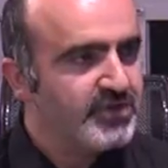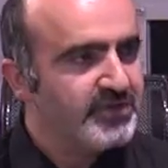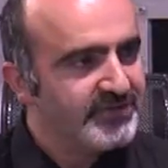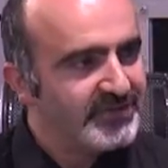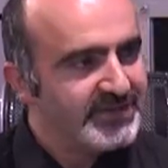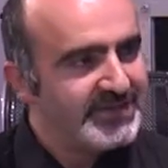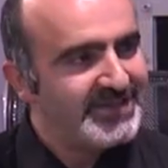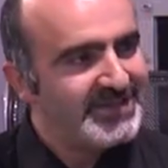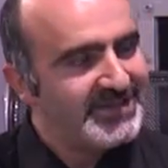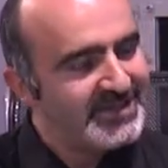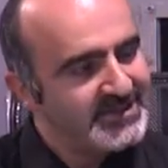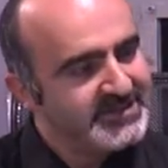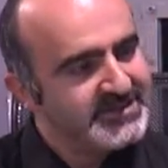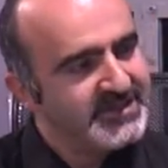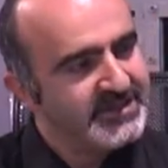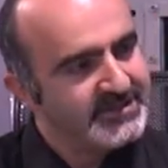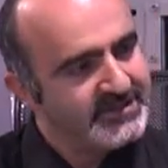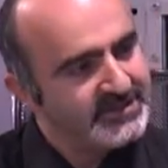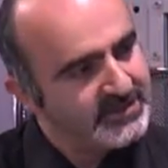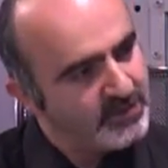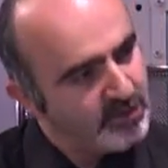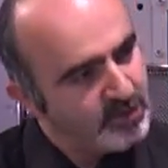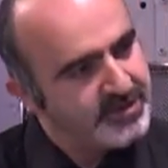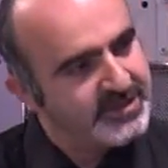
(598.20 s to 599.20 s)
ve iyileşen
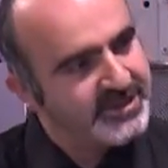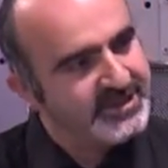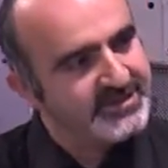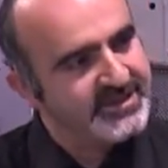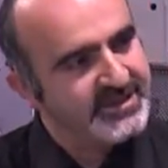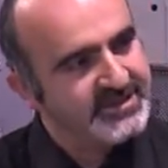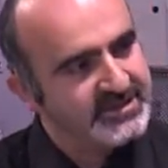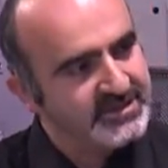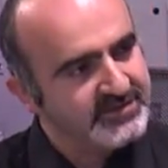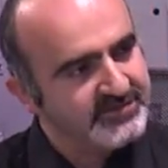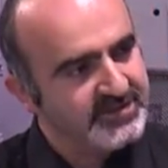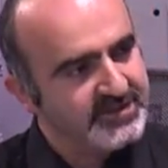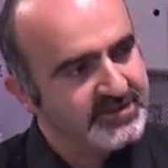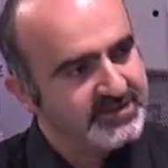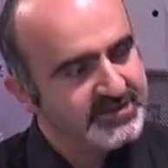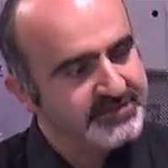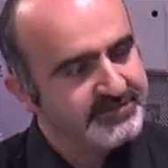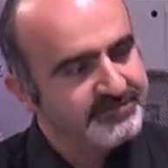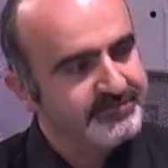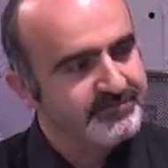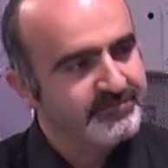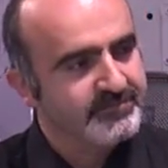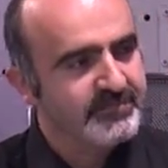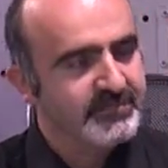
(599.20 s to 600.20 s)
örnekler de var.
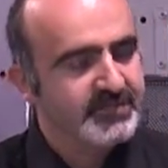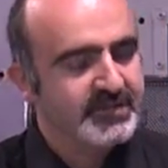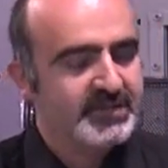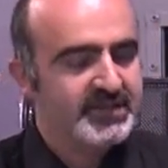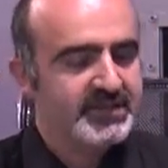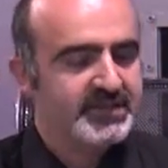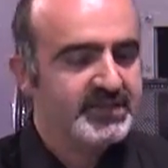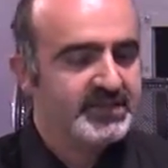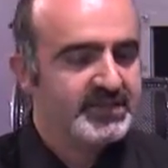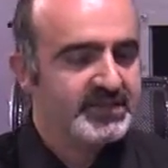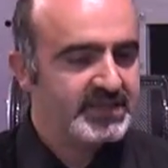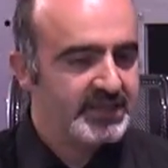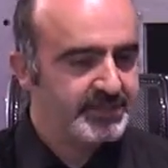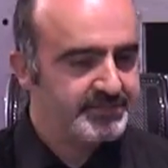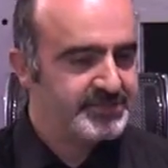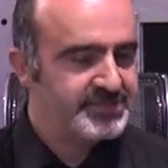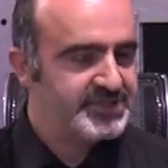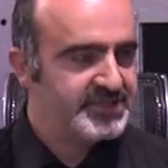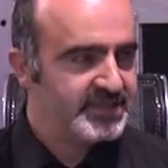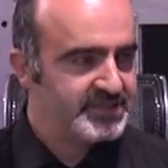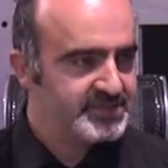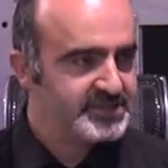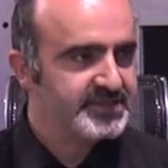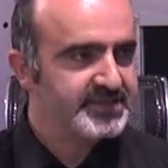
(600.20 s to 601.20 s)
E,
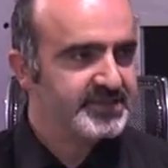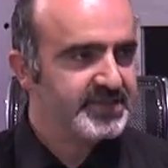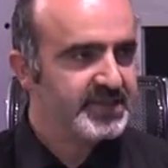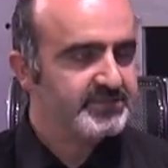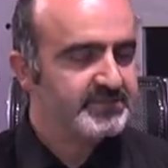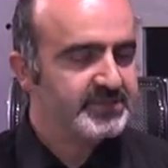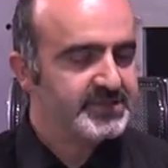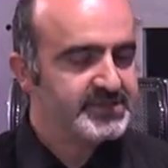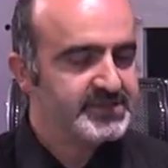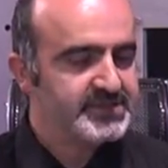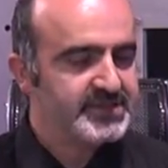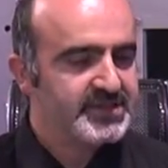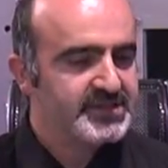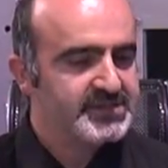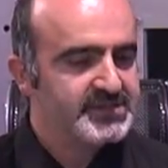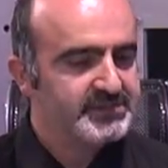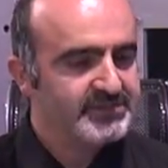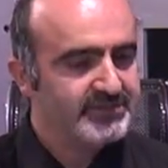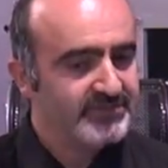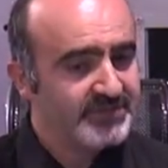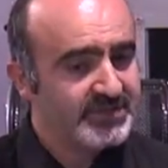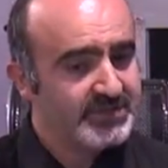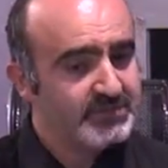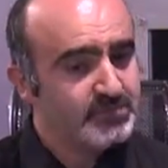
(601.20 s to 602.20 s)
yapacağınıza inanmanız lazım
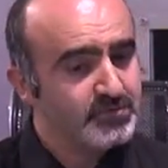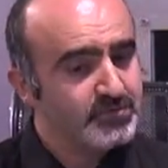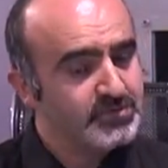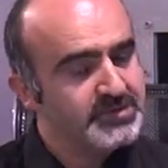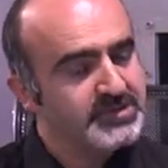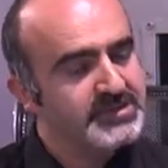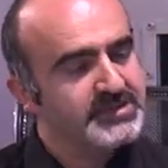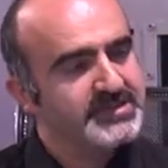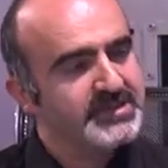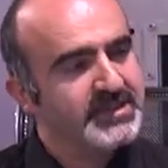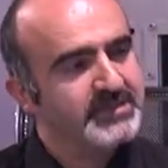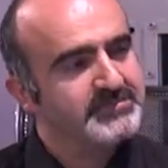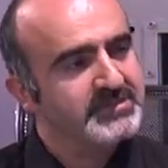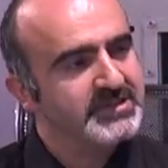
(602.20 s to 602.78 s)
ve bu sistemde